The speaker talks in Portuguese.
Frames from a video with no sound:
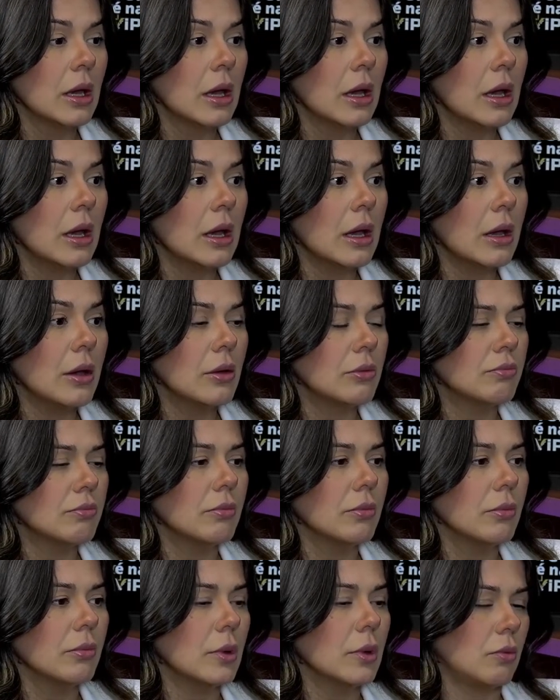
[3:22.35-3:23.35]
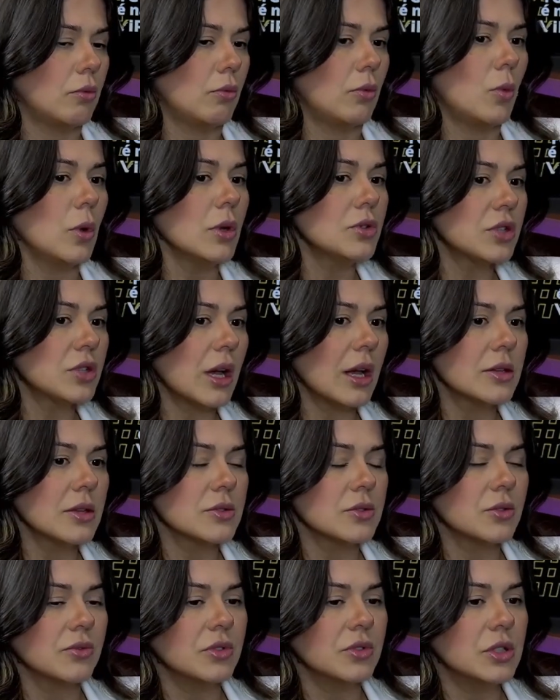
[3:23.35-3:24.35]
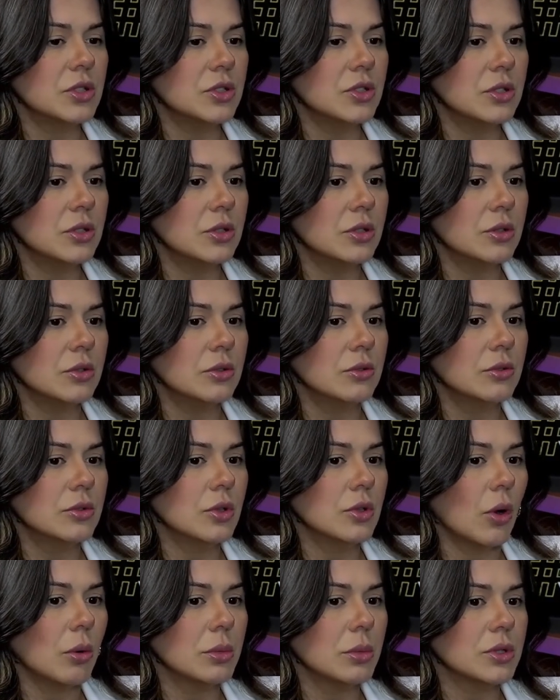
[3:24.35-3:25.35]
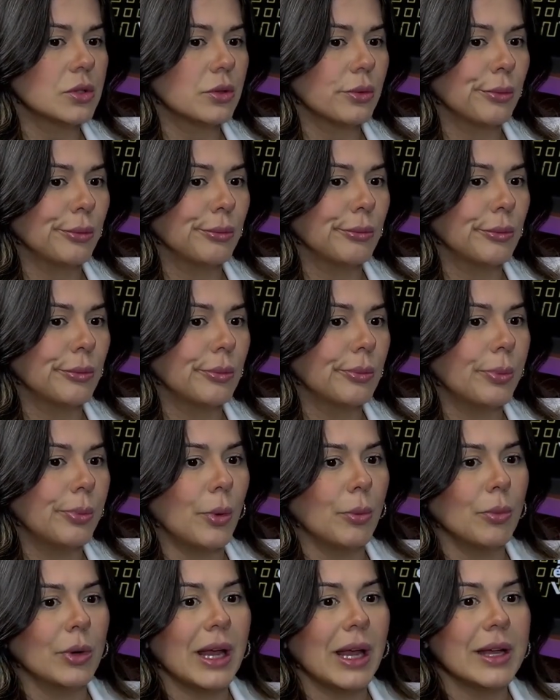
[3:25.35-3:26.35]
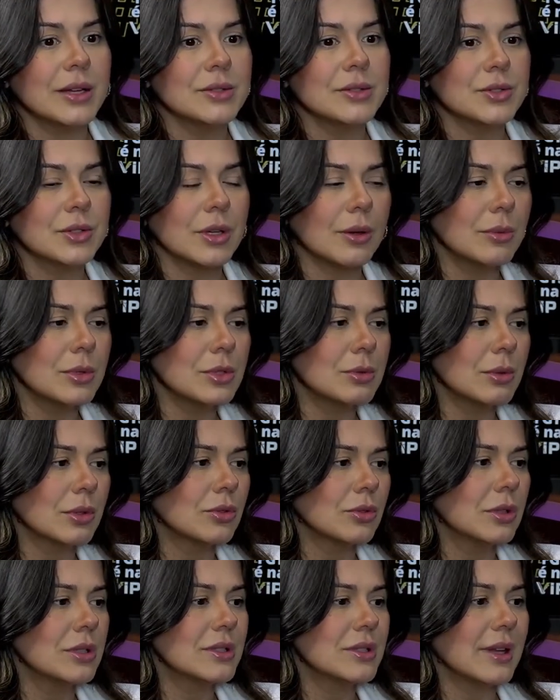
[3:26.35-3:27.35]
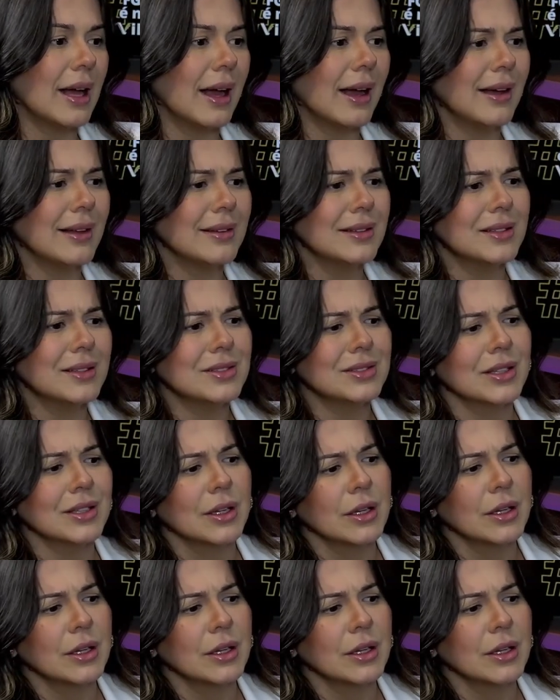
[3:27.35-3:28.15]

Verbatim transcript: É, quantos casos eu vi de, de homens com pô, mulheres extremamente masculinizadas,